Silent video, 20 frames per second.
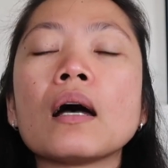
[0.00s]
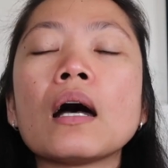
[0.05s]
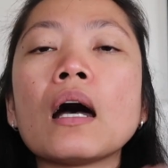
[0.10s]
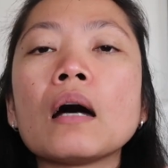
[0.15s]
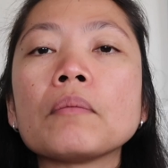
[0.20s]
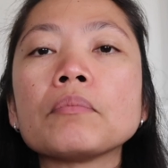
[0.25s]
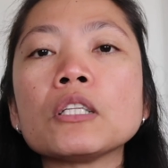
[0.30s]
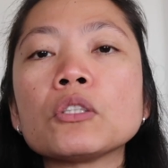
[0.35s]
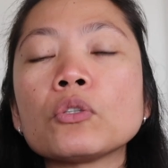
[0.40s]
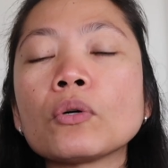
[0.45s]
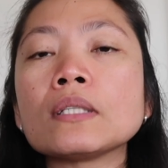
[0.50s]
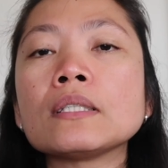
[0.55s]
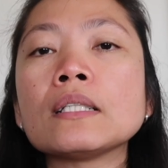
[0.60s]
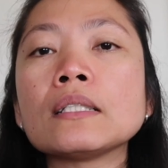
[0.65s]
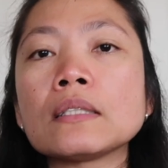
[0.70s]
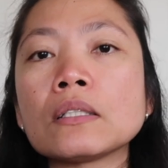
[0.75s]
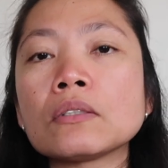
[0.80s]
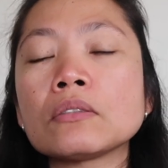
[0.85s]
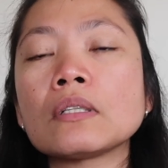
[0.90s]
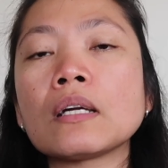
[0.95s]
uh, dito
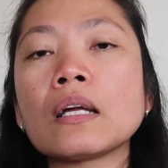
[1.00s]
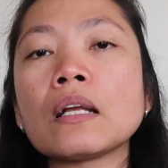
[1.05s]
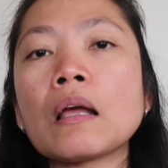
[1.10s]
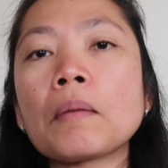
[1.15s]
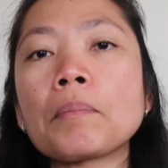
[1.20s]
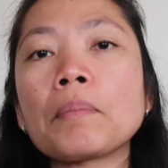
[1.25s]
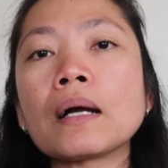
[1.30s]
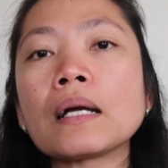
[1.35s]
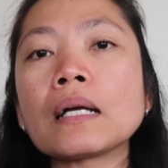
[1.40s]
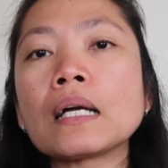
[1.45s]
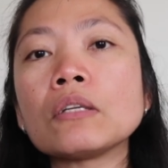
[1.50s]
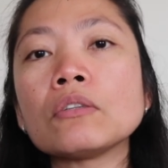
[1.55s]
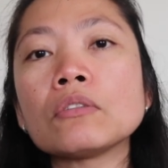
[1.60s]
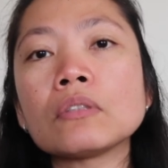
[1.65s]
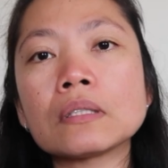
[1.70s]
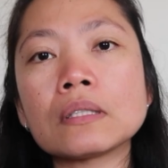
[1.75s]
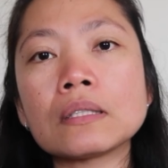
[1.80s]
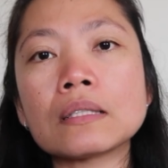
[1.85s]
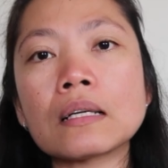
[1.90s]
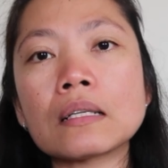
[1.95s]
kasi sa Australia pag
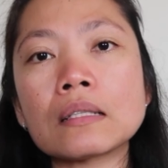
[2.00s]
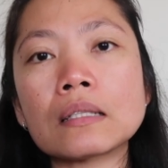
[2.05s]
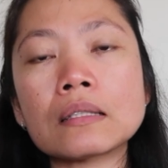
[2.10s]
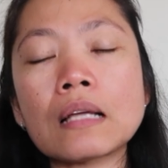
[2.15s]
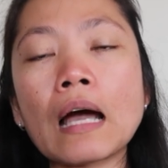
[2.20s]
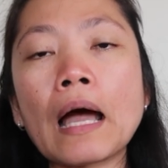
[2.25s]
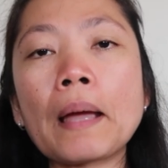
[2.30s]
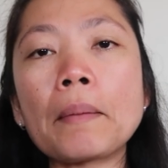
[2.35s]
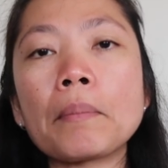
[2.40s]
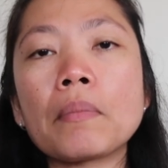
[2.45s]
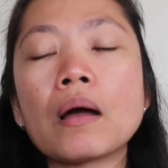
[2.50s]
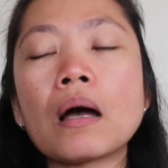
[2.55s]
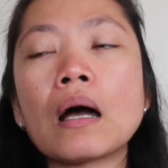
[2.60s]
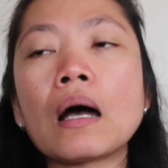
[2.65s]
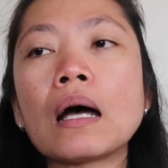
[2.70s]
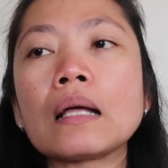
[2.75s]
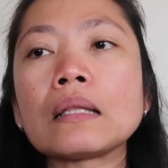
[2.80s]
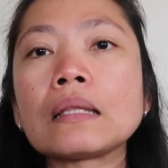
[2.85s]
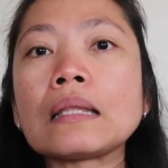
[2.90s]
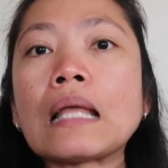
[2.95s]
ganun time,
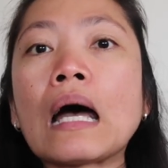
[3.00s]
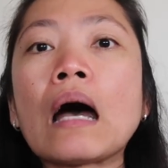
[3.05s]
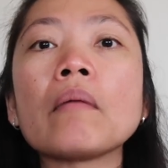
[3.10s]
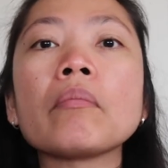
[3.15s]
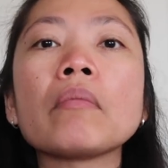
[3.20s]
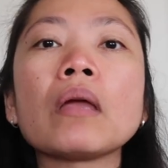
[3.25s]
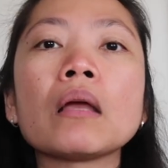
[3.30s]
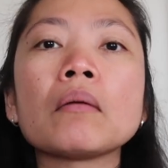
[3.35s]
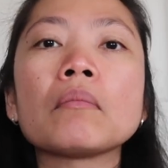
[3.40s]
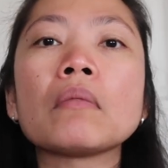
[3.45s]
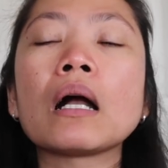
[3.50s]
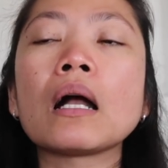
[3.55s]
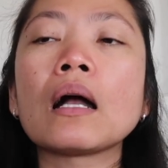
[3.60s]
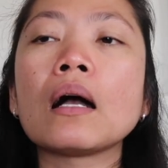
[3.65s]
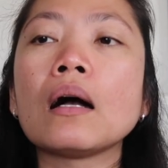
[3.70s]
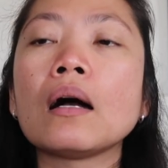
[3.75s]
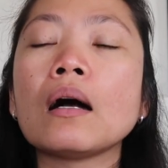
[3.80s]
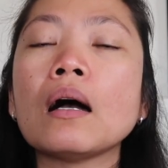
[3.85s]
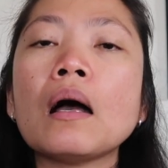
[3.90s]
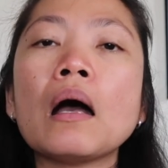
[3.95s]
uh, ang daming
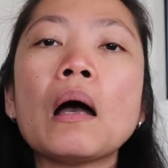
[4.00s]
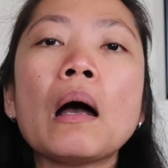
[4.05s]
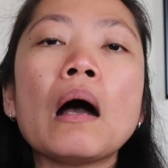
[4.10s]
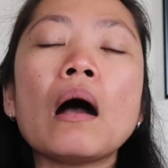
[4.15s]
mga